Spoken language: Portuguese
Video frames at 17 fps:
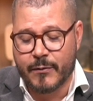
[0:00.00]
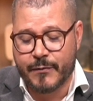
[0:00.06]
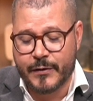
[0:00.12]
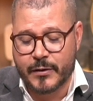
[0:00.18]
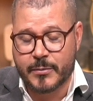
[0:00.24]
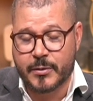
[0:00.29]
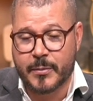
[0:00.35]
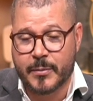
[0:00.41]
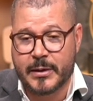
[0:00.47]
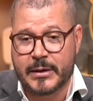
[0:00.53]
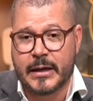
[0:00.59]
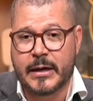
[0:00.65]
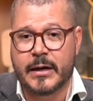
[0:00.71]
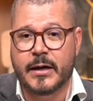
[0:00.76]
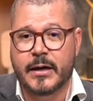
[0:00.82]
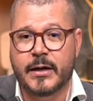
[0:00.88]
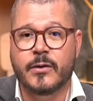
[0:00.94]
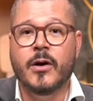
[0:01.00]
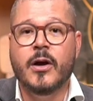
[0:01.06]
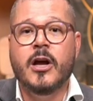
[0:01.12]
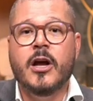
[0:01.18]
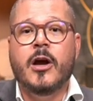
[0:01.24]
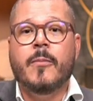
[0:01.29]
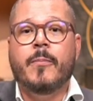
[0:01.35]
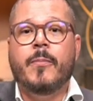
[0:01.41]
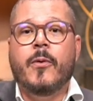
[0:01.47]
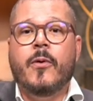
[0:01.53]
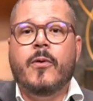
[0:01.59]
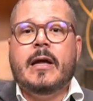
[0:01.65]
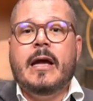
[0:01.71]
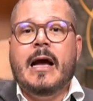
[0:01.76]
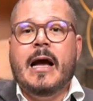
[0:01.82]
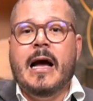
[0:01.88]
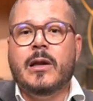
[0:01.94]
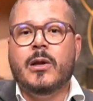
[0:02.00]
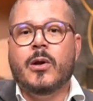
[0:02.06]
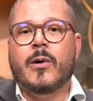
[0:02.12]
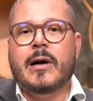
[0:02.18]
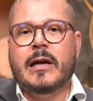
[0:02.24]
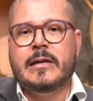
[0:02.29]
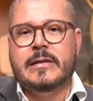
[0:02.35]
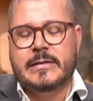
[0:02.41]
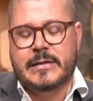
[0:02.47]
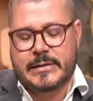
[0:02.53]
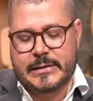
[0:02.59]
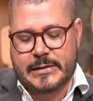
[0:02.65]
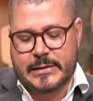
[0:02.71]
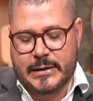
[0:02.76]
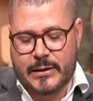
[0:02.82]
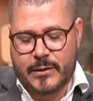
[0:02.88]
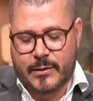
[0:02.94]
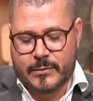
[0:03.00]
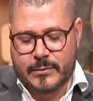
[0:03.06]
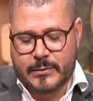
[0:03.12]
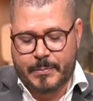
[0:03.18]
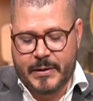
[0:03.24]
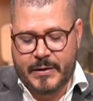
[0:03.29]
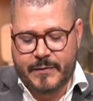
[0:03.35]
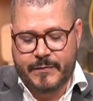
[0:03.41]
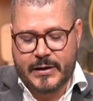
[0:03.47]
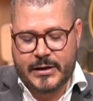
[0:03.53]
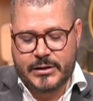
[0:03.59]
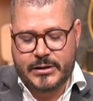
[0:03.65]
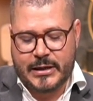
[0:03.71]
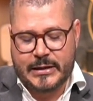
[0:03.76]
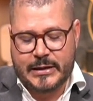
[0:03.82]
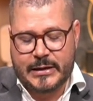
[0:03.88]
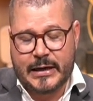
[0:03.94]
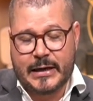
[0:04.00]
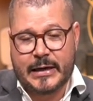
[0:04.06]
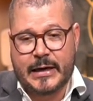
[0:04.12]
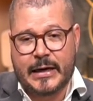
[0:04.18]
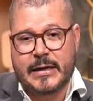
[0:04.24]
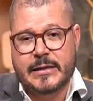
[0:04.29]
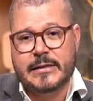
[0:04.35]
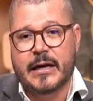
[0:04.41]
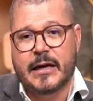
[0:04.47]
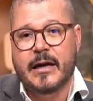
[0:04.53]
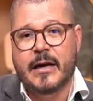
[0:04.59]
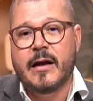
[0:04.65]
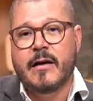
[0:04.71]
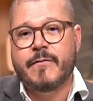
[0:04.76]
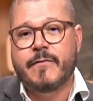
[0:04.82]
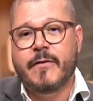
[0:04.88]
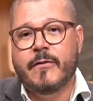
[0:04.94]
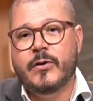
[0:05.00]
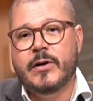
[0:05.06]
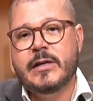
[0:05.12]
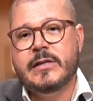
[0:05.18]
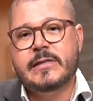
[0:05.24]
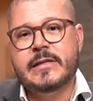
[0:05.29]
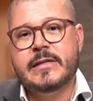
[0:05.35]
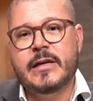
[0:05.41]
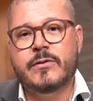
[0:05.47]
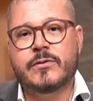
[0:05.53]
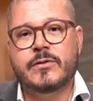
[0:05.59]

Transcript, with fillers: o fenômeno mediterrâneo, porque a localização privilegiada da Grécia favoreceu o